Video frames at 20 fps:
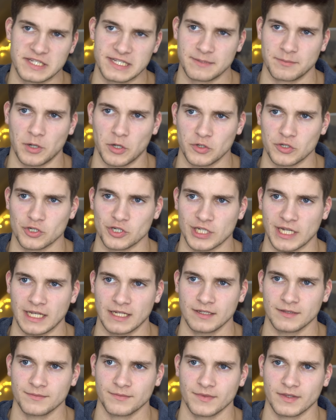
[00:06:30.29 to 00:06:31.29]
sie gebauten
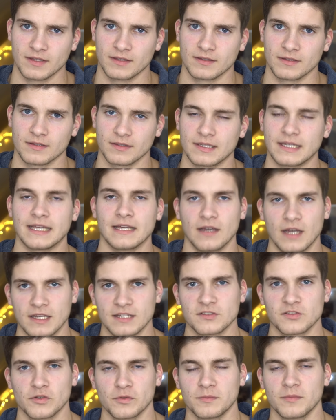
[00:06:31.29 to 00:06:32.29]
Strecken nee,
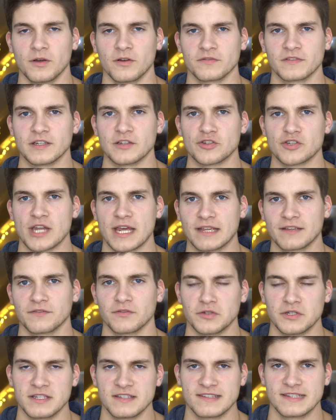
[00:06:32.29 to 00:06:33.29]
andersrum, auf den Strecken,
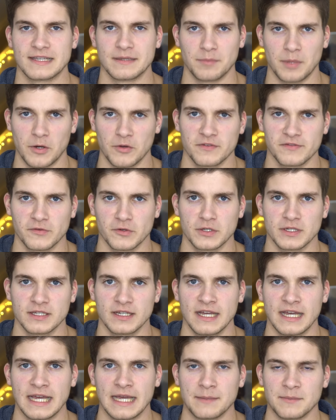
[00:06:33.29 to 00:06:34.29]
für die sie gebaut
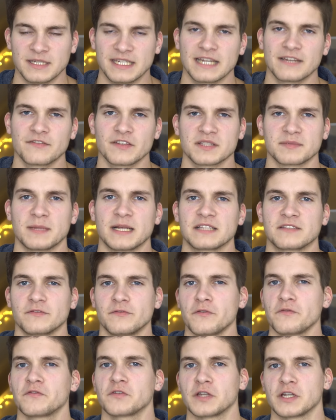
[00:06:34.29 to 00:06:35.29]
wurde, mit etwas mehr als
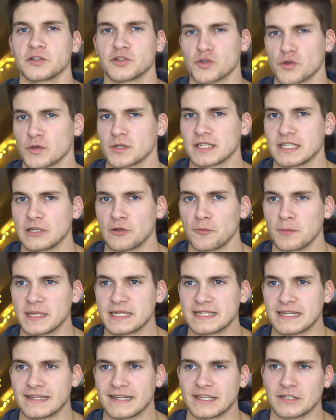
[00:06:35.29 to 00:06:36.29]
500
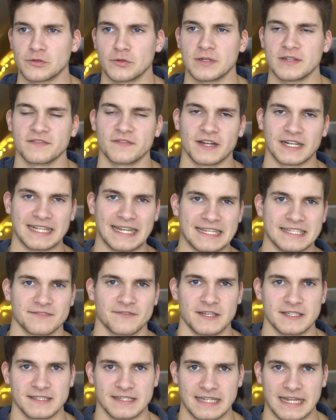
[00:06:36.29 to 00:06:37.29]
Stundenkilometern natürlich
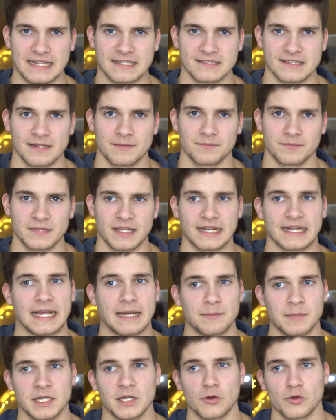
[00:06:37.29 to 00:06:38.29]
vergleichsweise langsam. Da
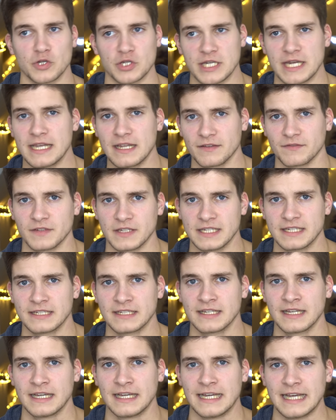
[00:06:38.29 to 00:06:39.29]
kann man auch schneller
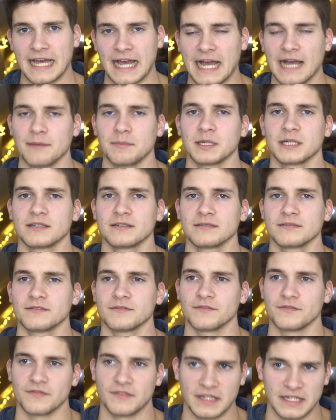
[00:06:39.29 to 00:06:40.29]
fliegen, aber
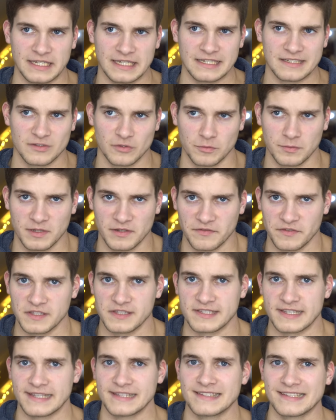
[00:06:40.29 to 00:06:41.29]
wenn es um
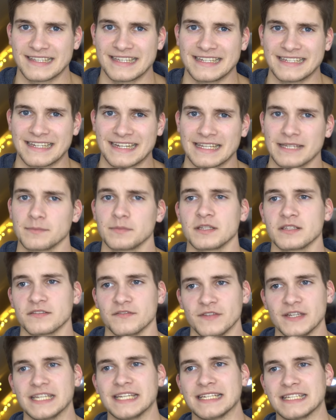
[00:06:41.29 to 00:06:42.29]
Effizienz geht, dann gibt
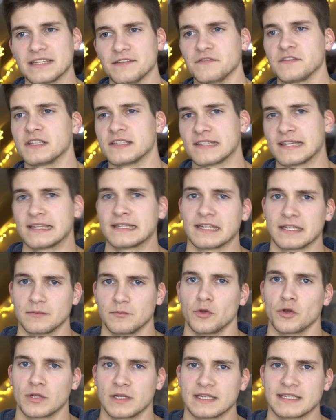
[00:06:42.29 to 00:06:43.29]
es wenig effizientere
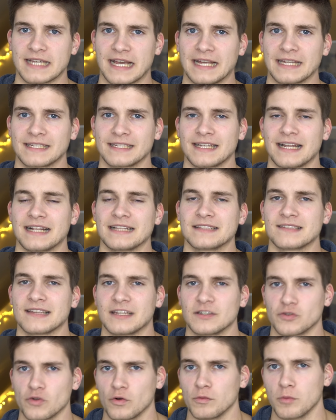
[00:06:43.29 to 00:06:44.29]
Möglichkeiten als
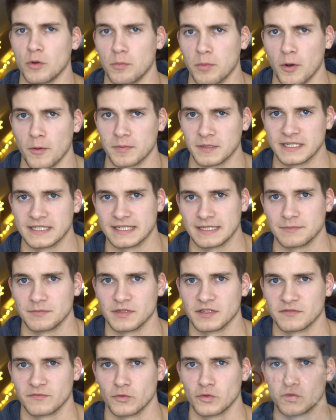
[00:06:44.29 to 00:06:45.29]
ein turboprop-getriebenes